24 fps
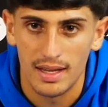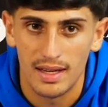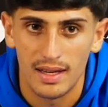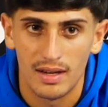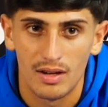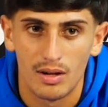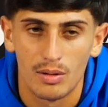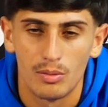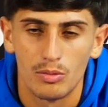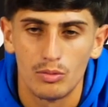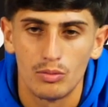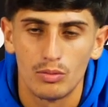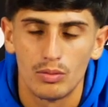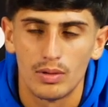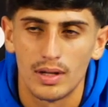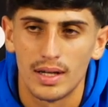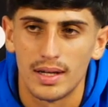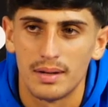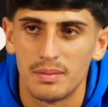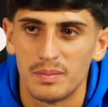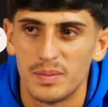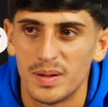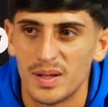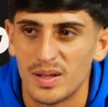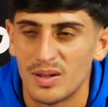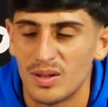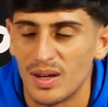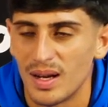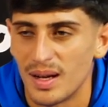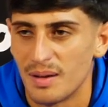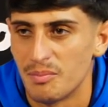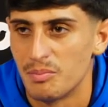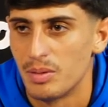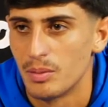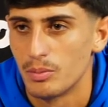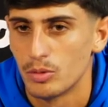e comunque
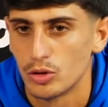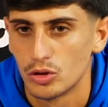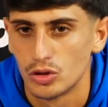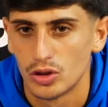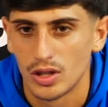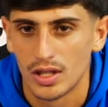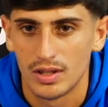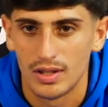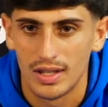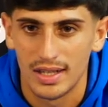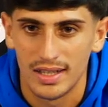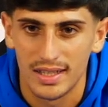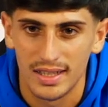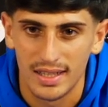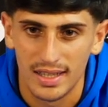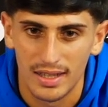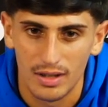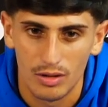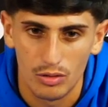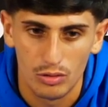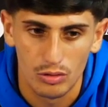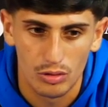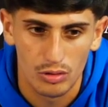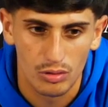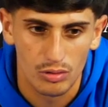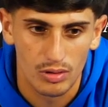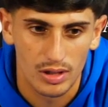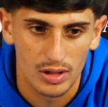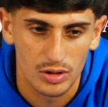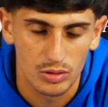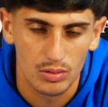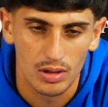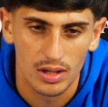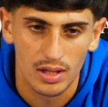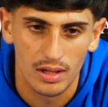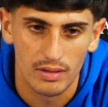abbiamo giocato anche contro una
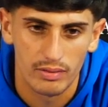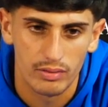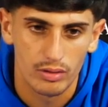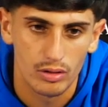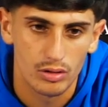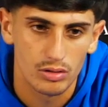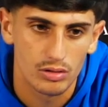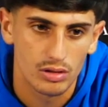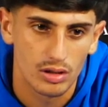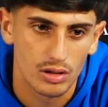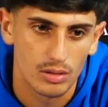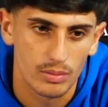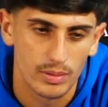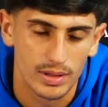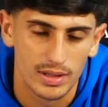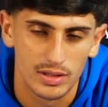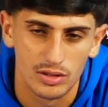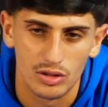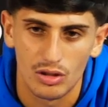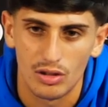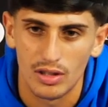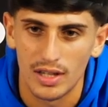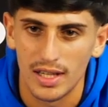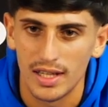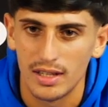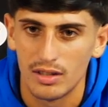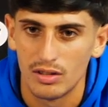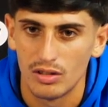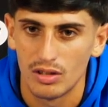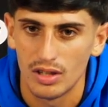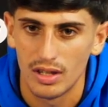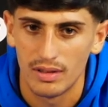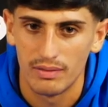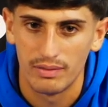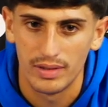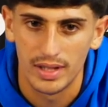squadra forte come il
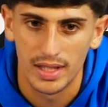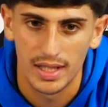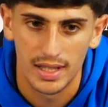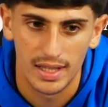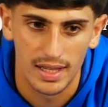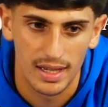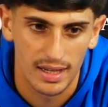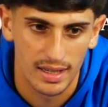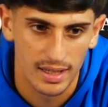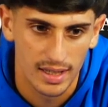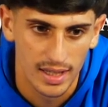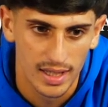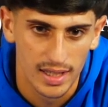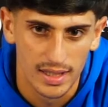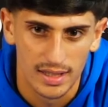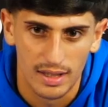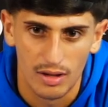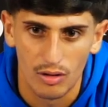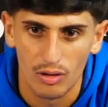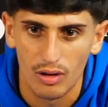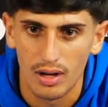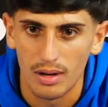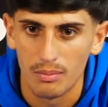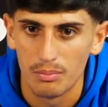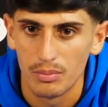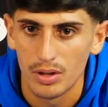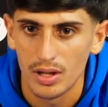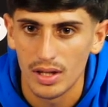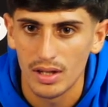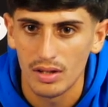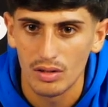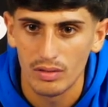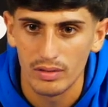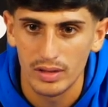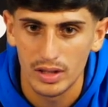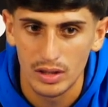Sorrento che viene da, da un
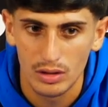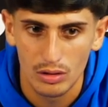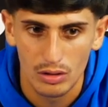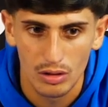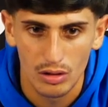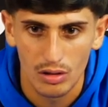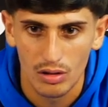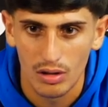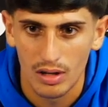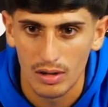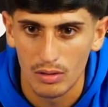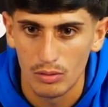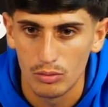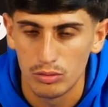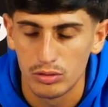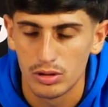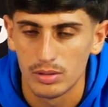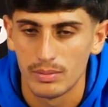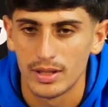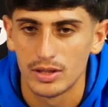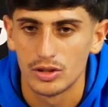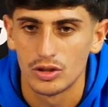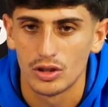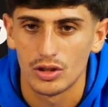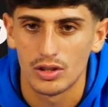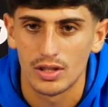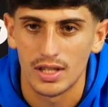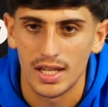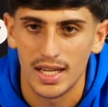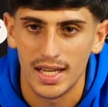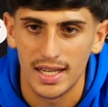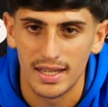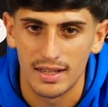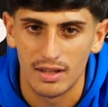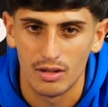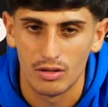campionato vinto all'ultima
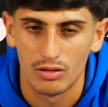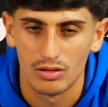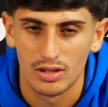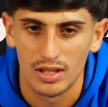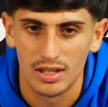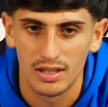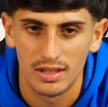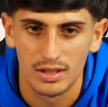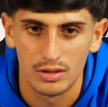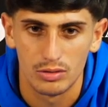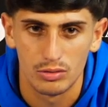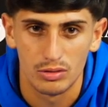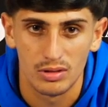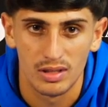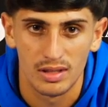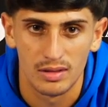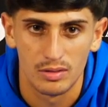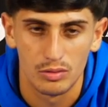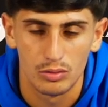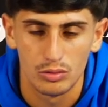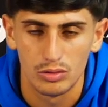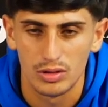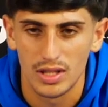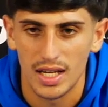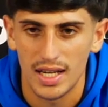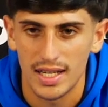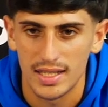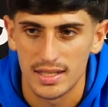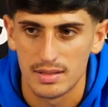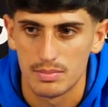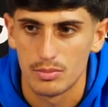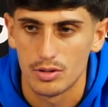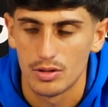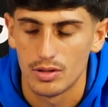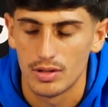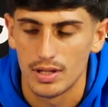giornata con tanto
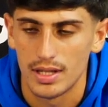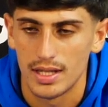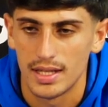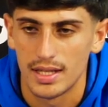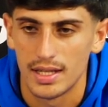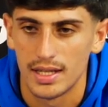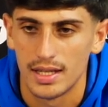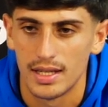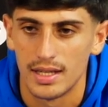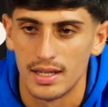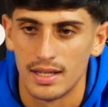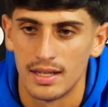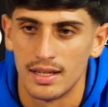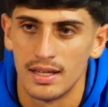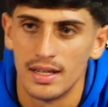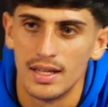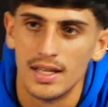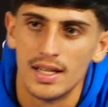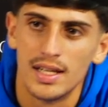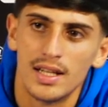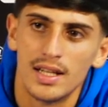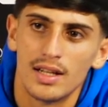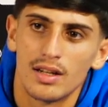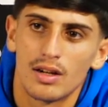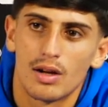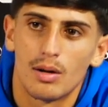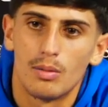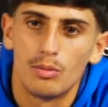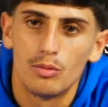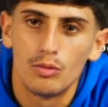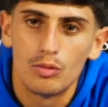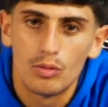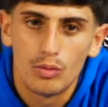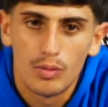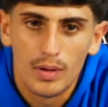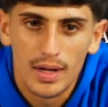entusiasmo. E
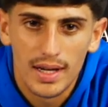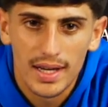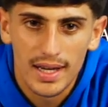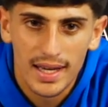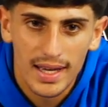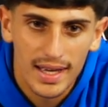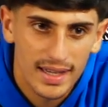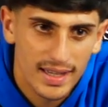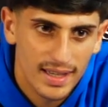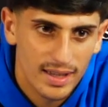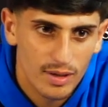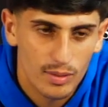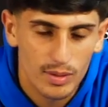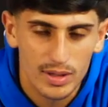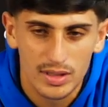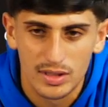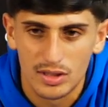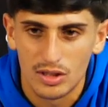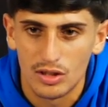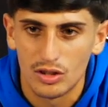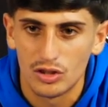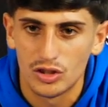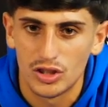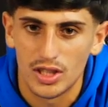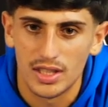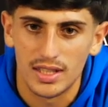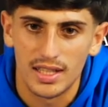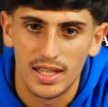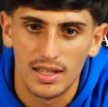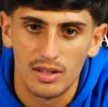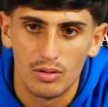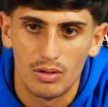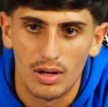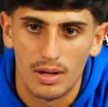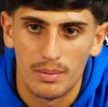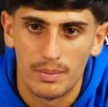Comunque anche questo non ci ha
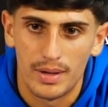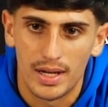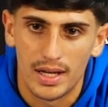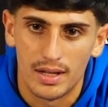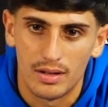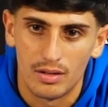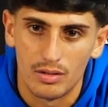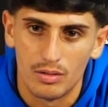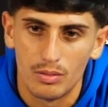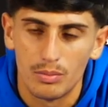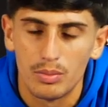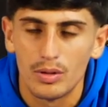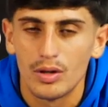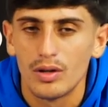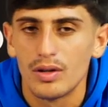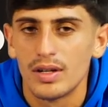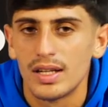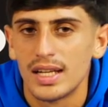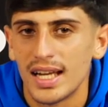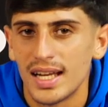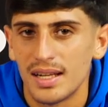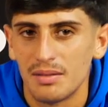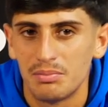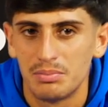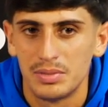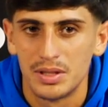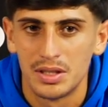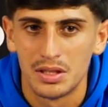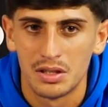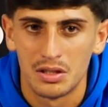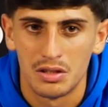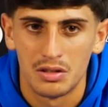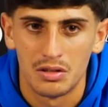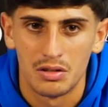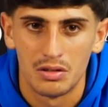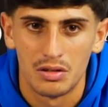dato una mano. Poi
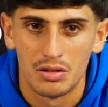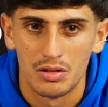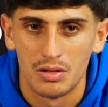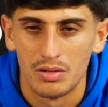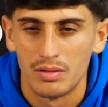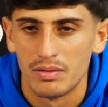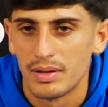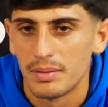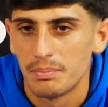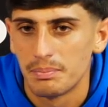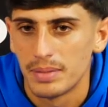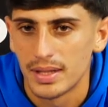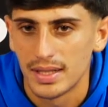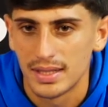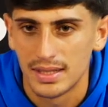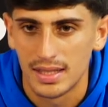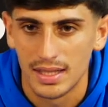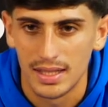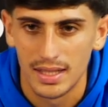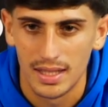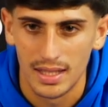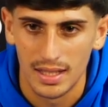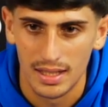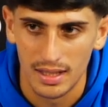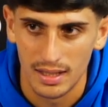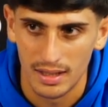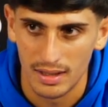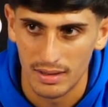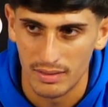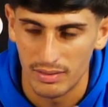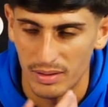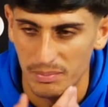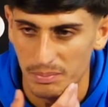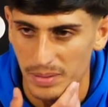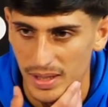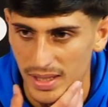l'arbitro fa parte, del,
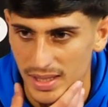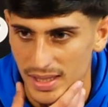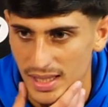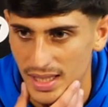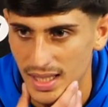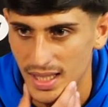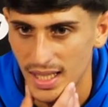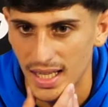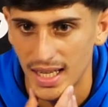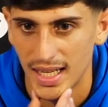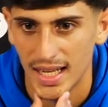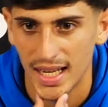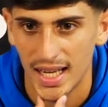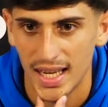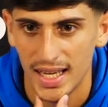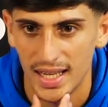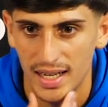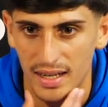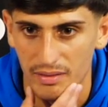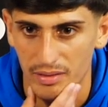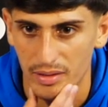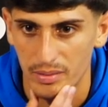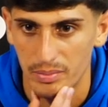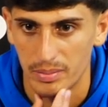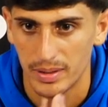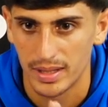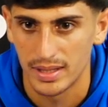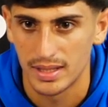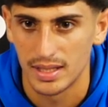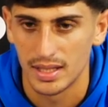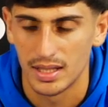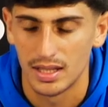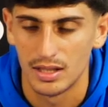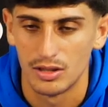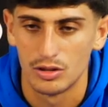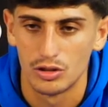fa parte della gara, fa
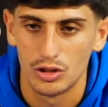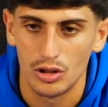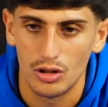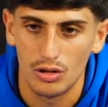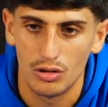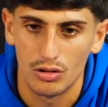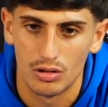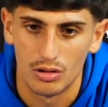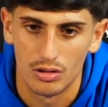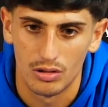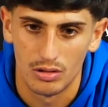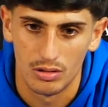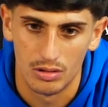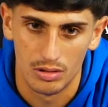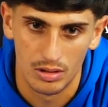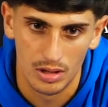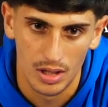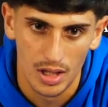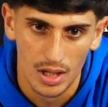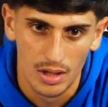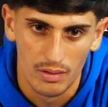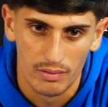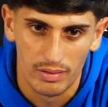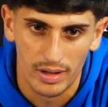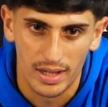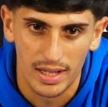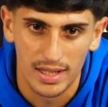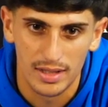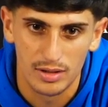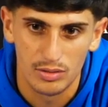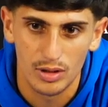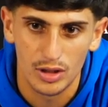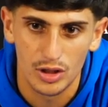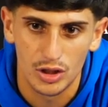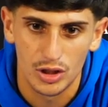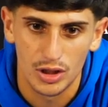parte del gioco, fa le
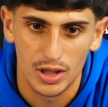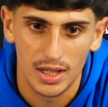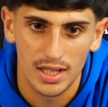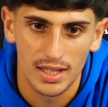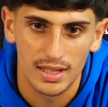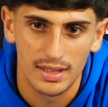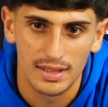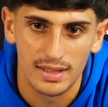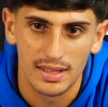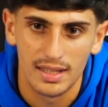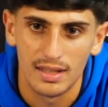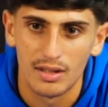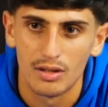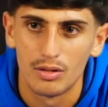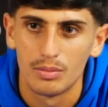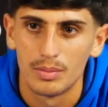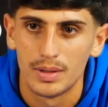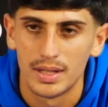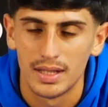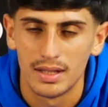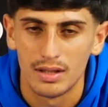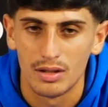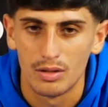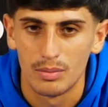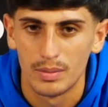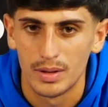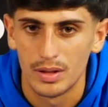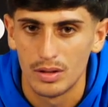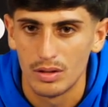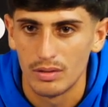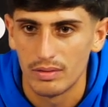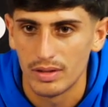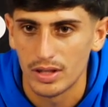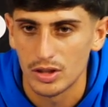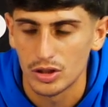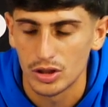sue scelte come, come
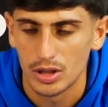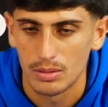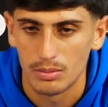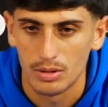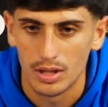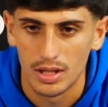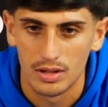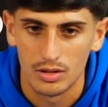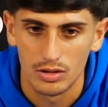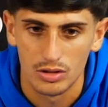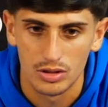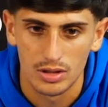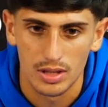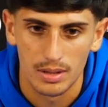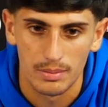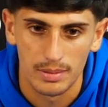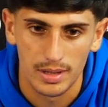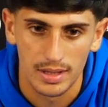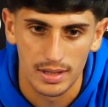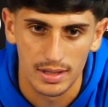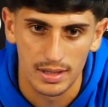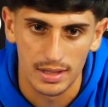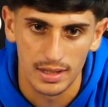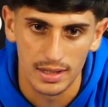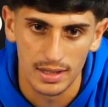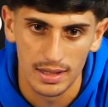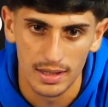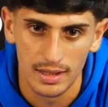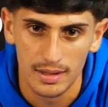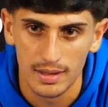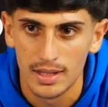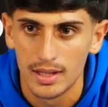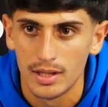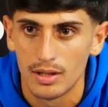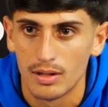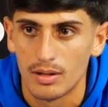noi facciamo la nostra partita.
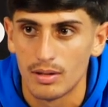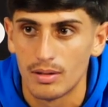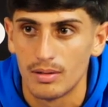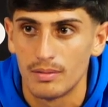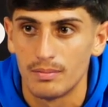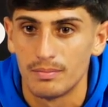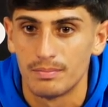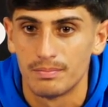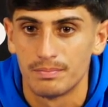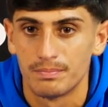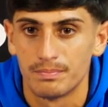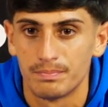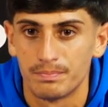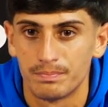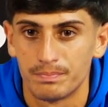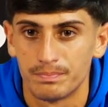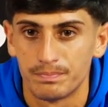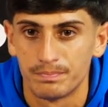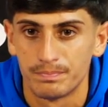È stato un